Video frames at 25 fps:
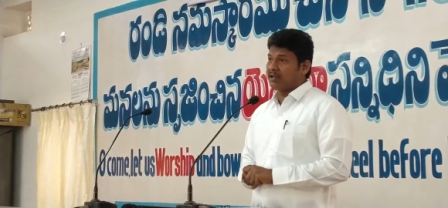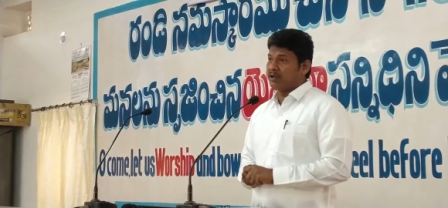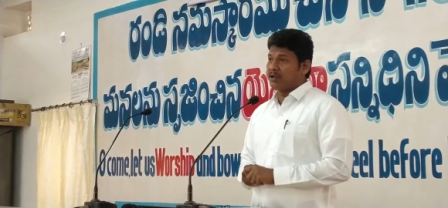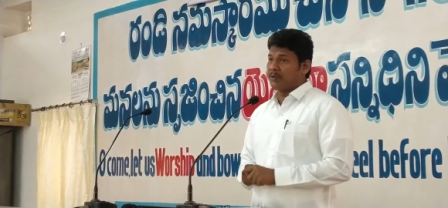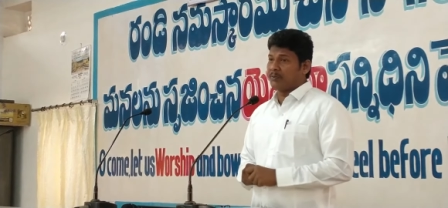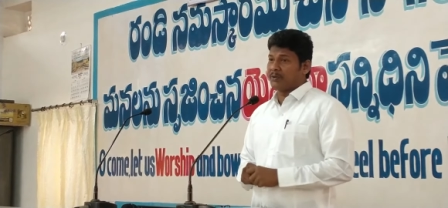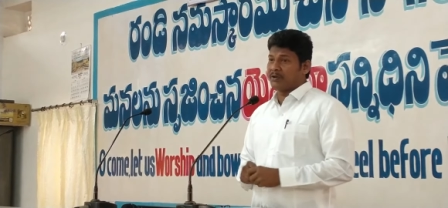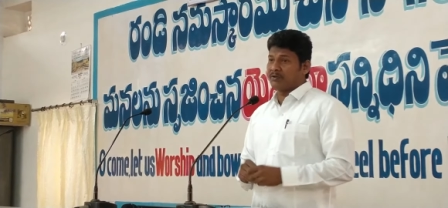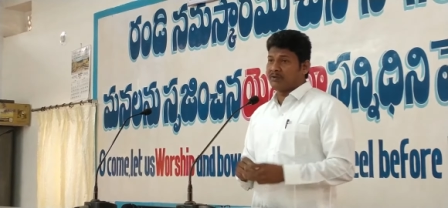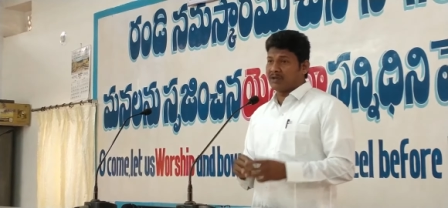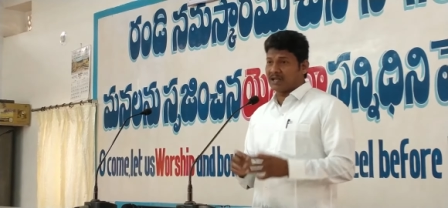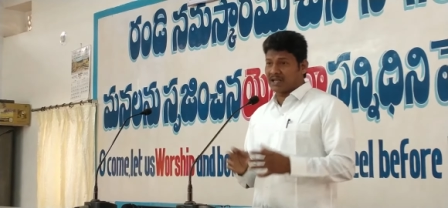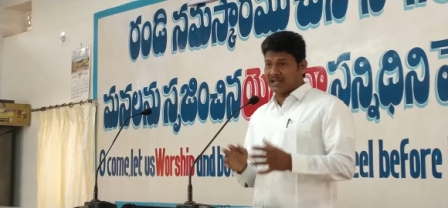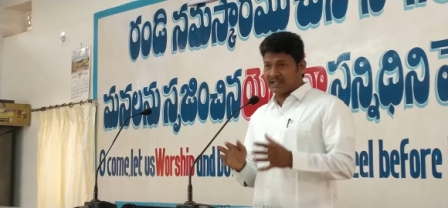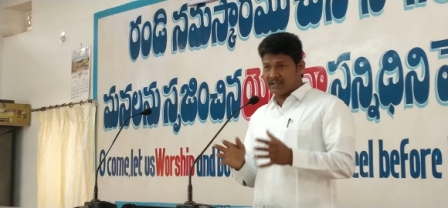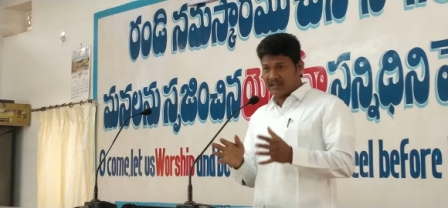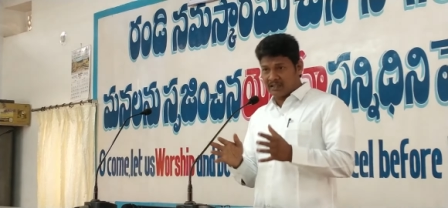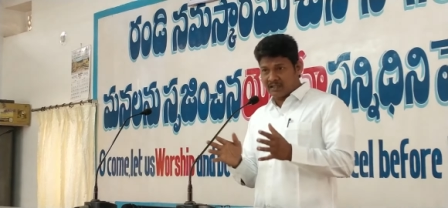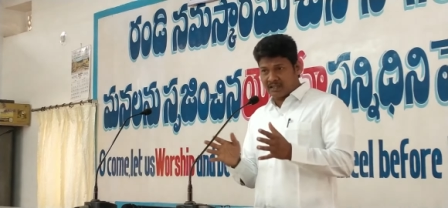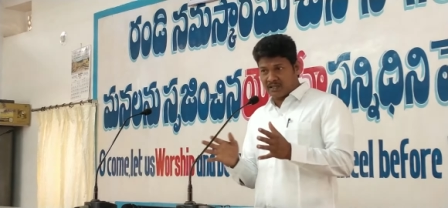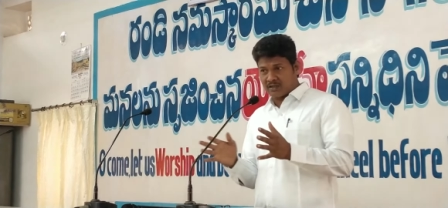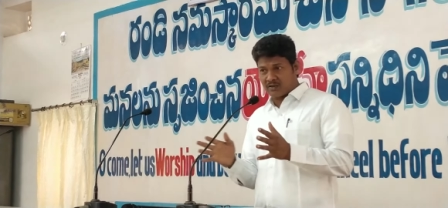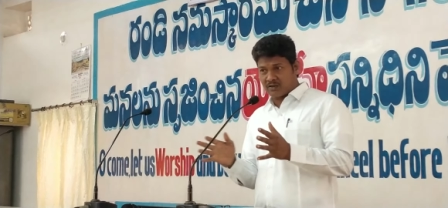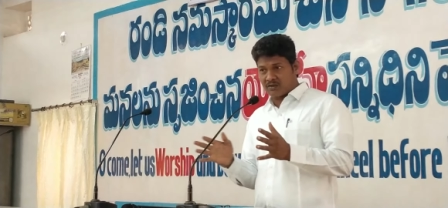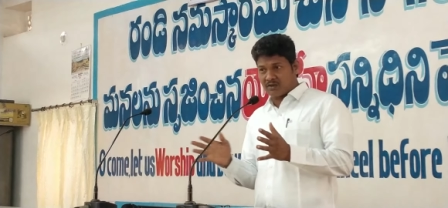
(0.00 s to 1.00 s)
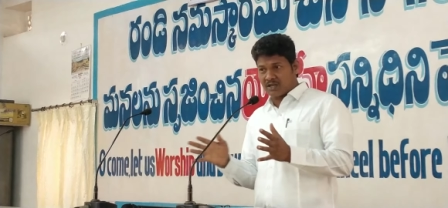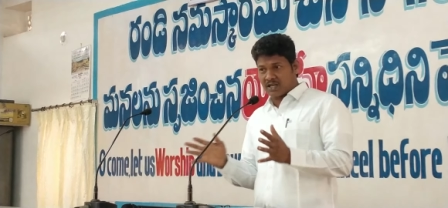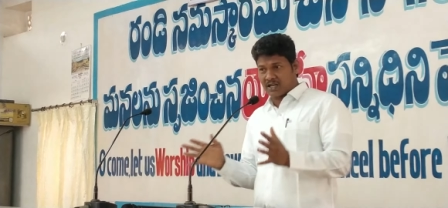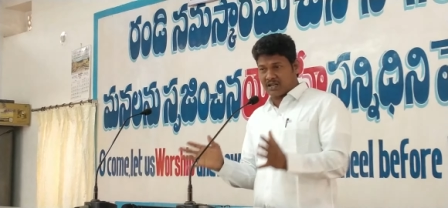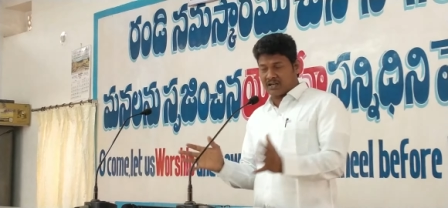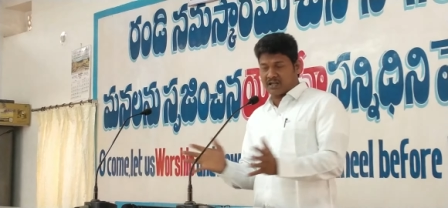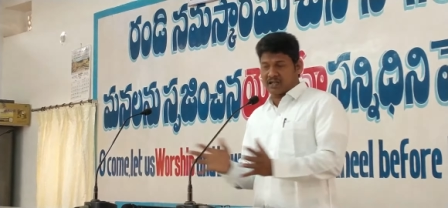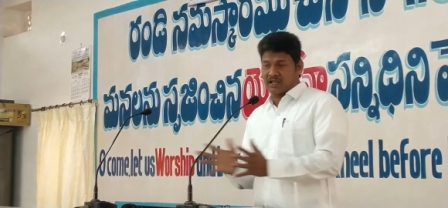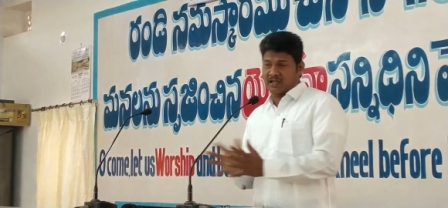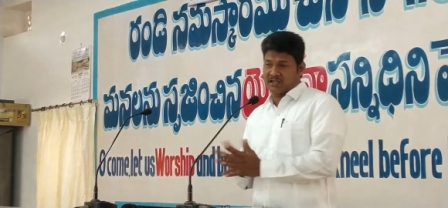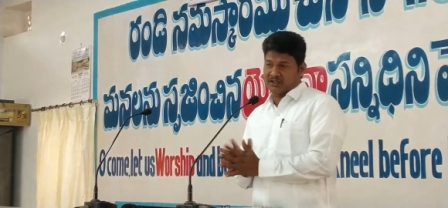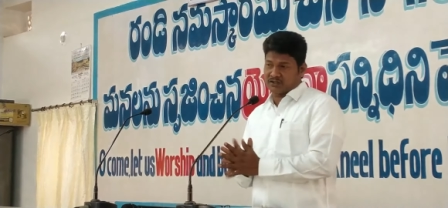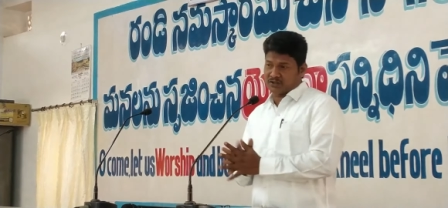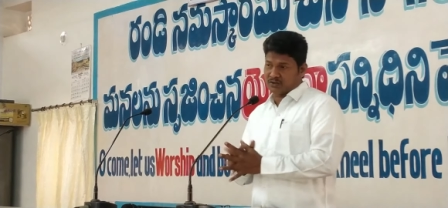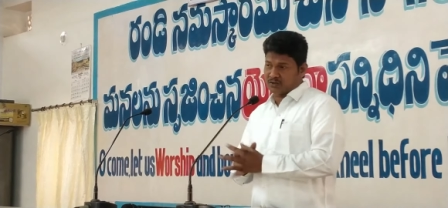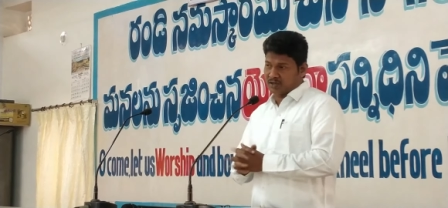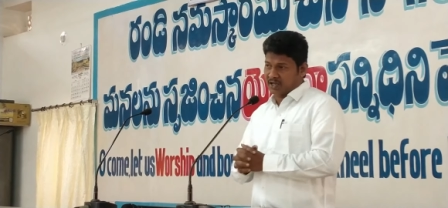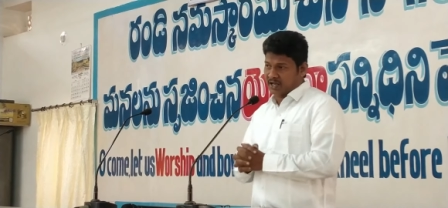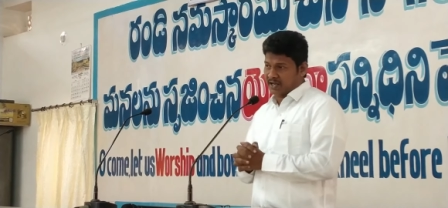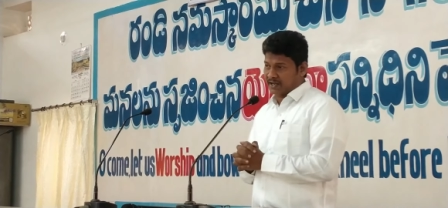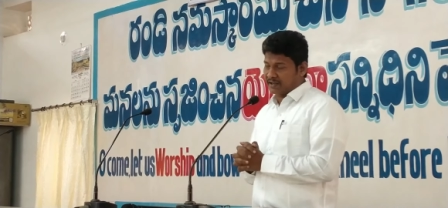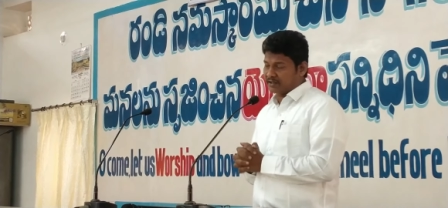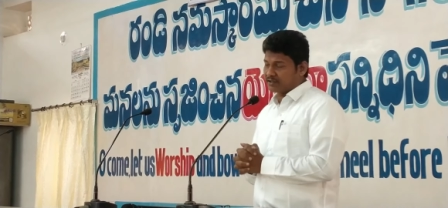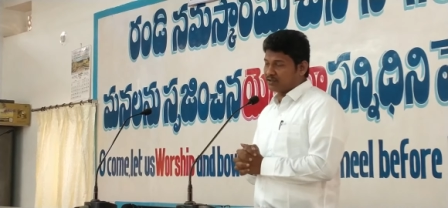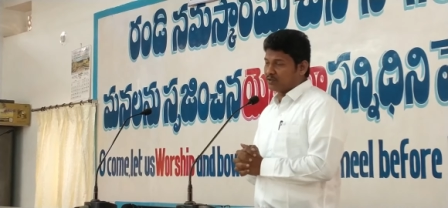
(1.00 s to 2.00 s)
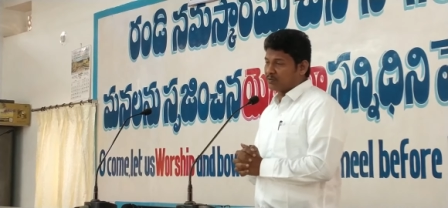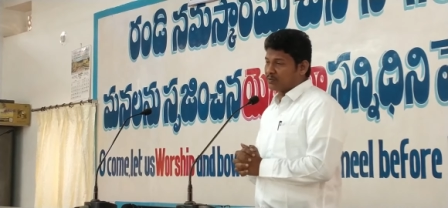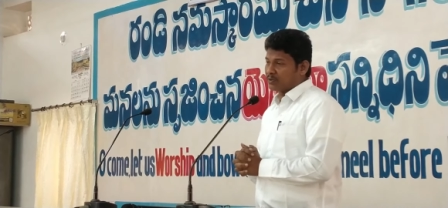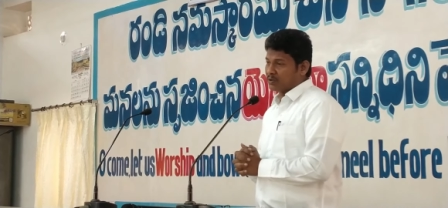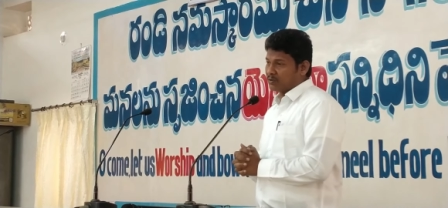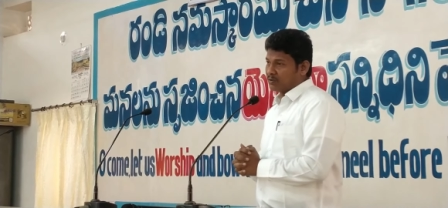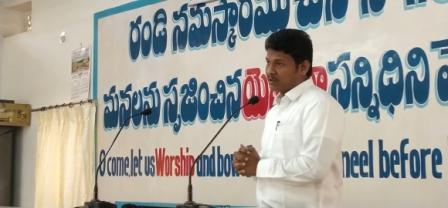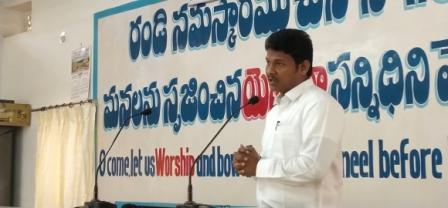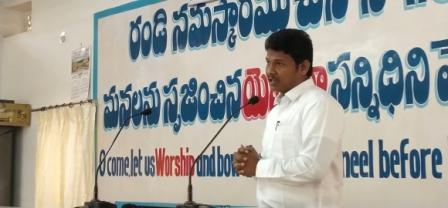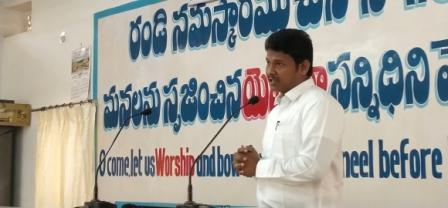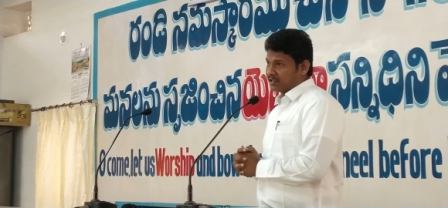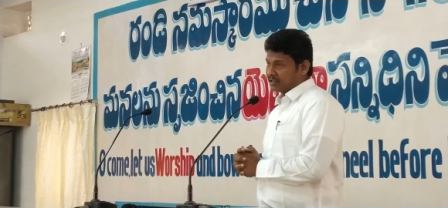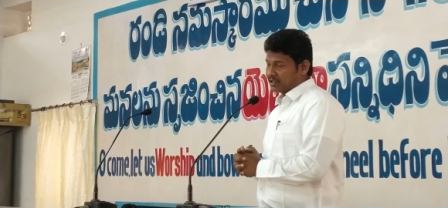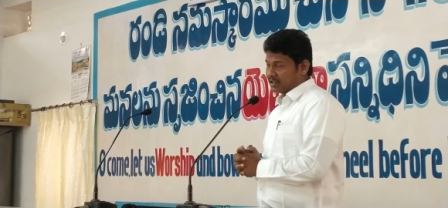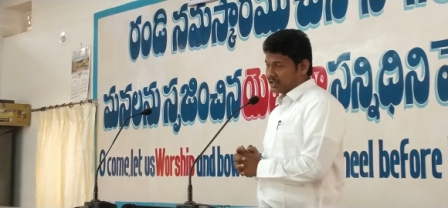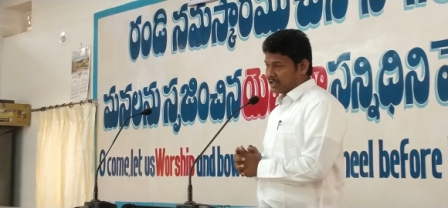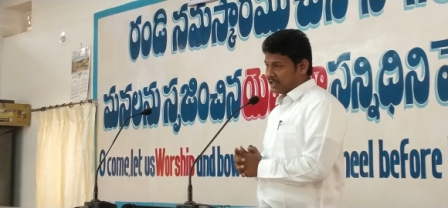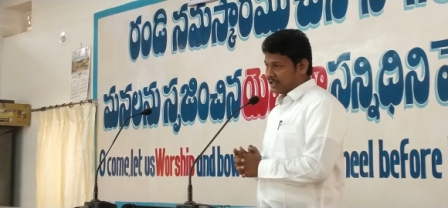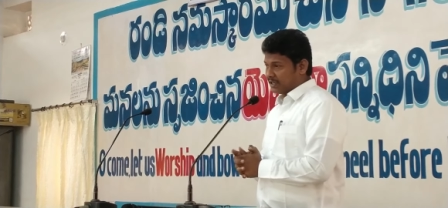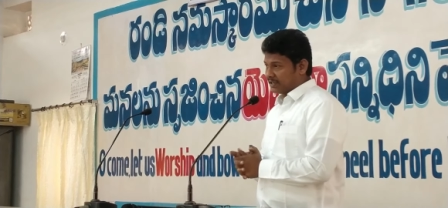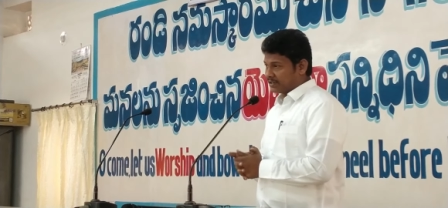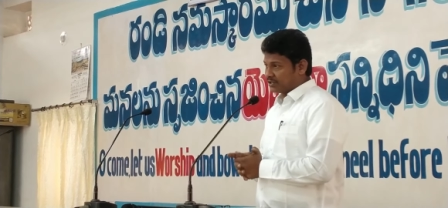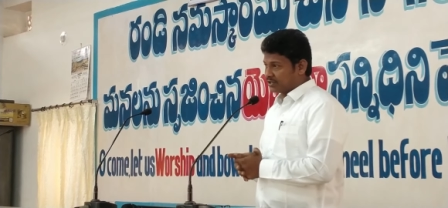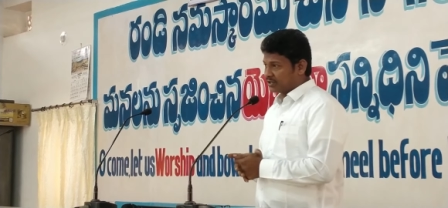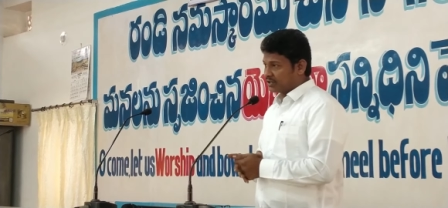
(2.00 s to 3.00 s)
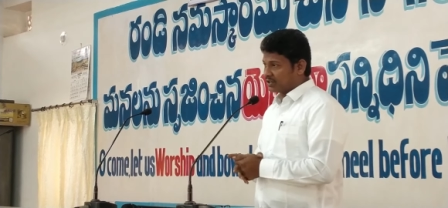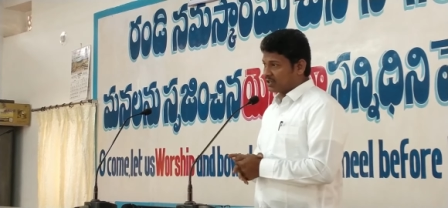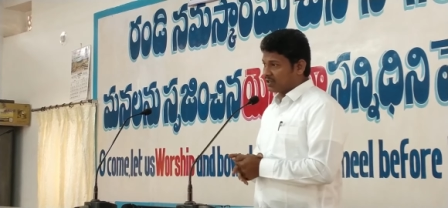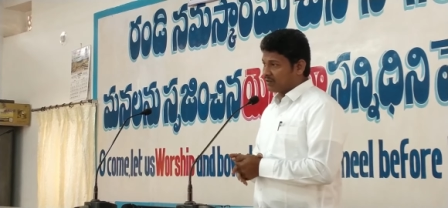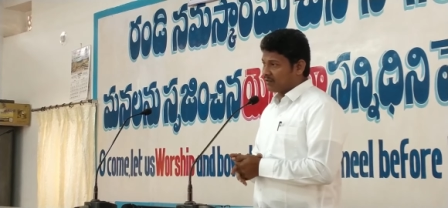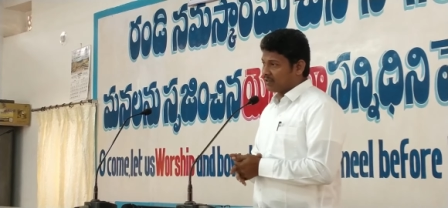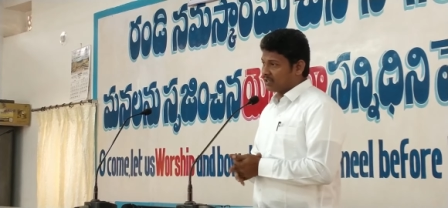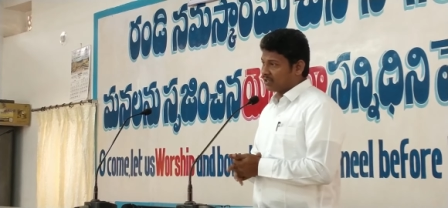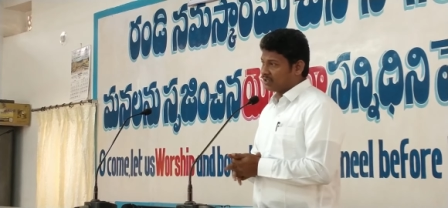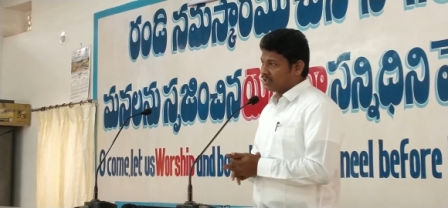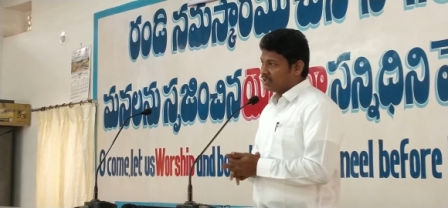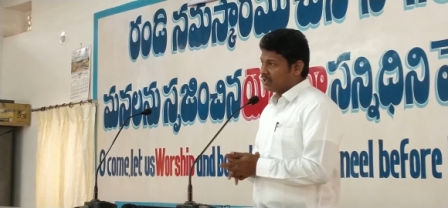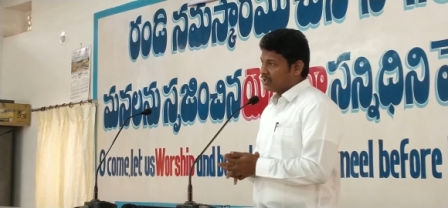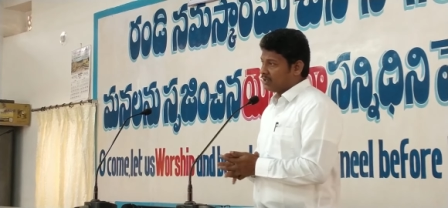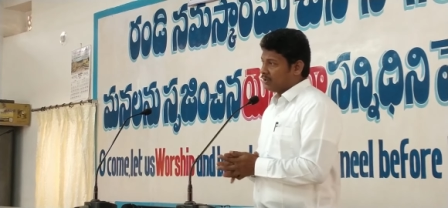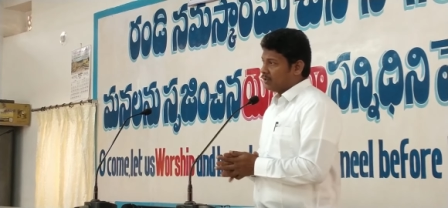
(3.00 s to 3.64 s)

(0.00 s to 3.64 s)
ఇప్పుడు వారందరూ కూడా అక్కడ కలుసుకున్నారు యేసుప్రభు వారు తిరిగి లేచిన తర్వాత